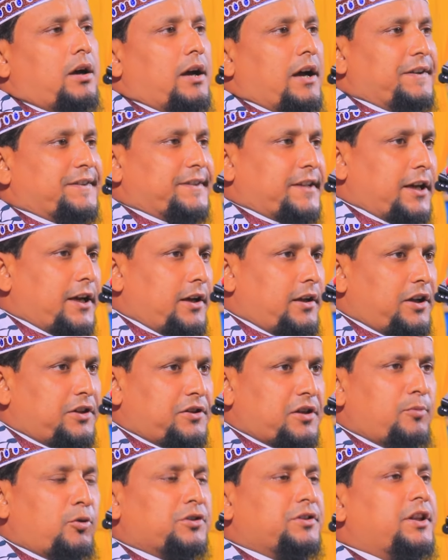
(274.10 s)
আজকে
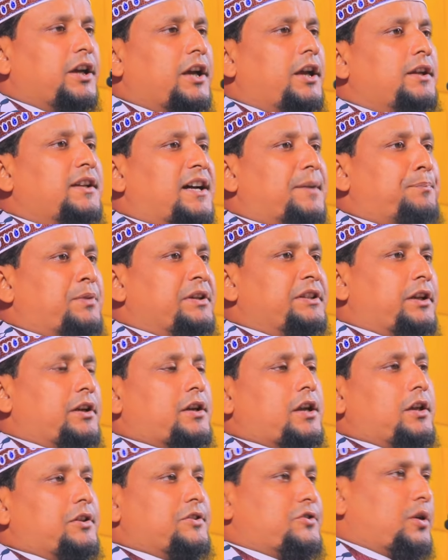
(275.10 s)
ইতিমধ্যেই
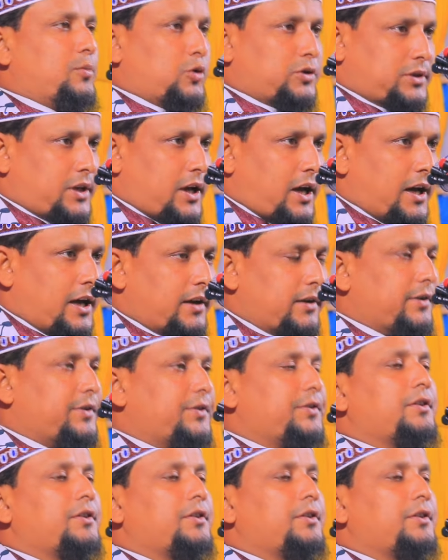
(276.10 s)
আপনাদেরকে চমৎকার